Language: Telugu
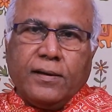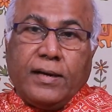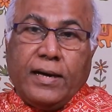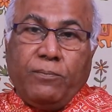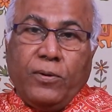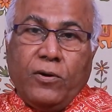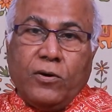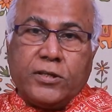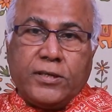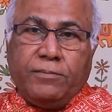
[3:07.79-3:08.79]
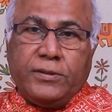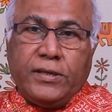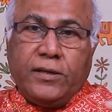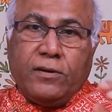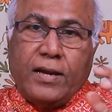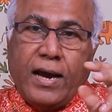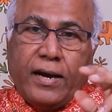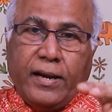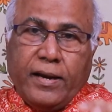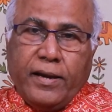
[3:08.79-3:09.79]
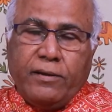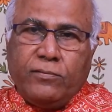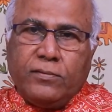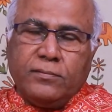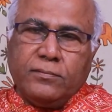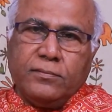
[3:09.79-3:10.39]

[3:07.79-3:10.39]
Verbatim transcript: కడప లోక్సభ సీటు నాకన్నా ఇవ్వు